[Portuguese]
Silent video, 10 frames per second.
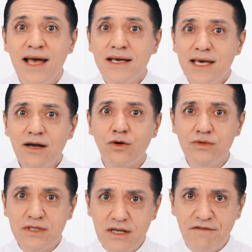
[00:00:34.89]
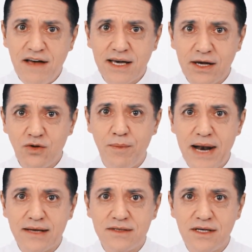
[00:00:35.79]
que inclusive aqui no
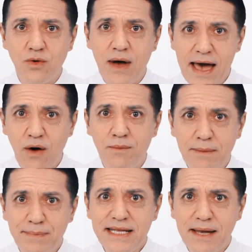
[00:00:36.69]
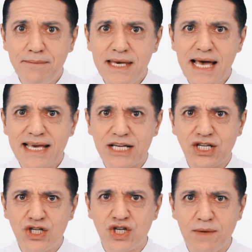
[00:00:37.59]
Brasil é uma epidemia que a
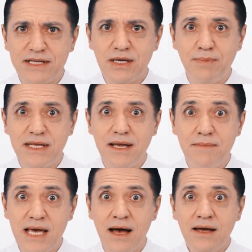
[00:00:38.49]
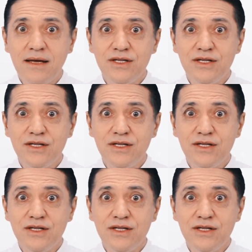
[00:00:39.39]
gente chama de epidemia